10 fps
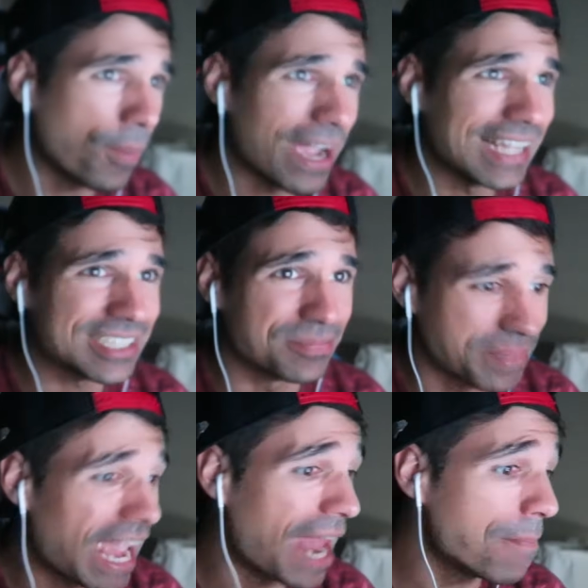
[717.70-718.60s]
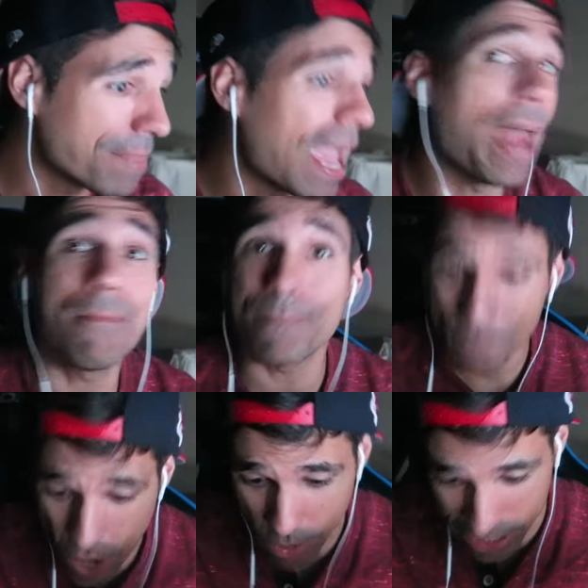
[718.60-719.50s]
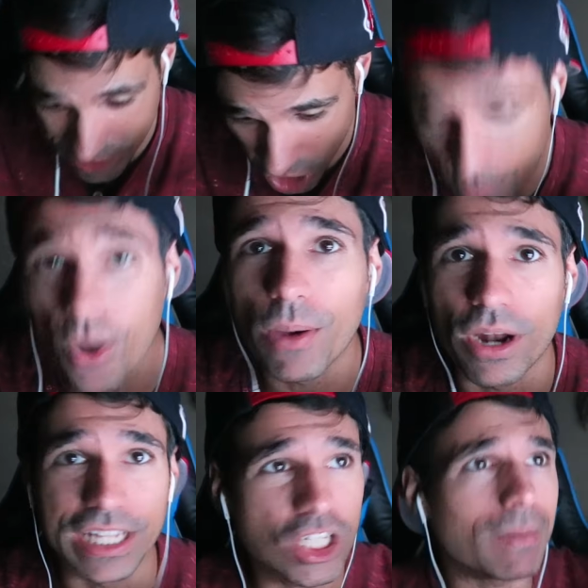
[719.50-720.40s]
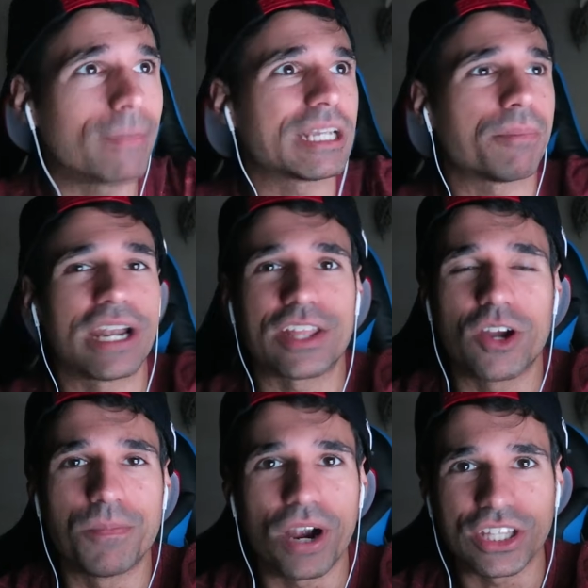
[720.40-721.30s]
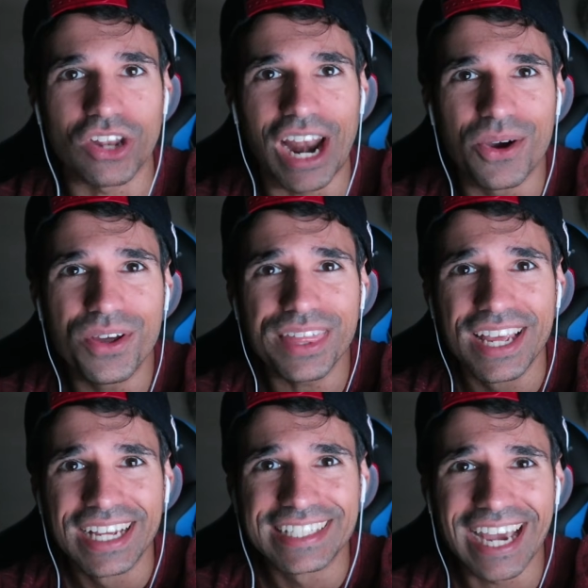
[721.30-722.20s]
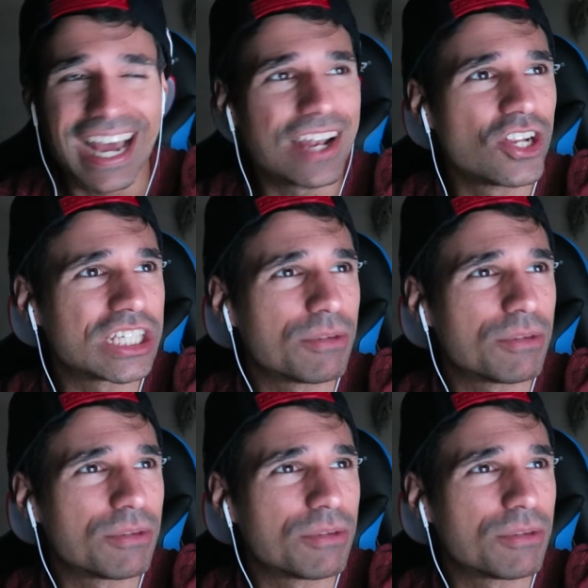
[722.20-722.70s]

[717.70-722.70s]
pues bien, bien, muy bonito, muy bonito. Vamos a poner de nuevo un poquito la luz. Ya nos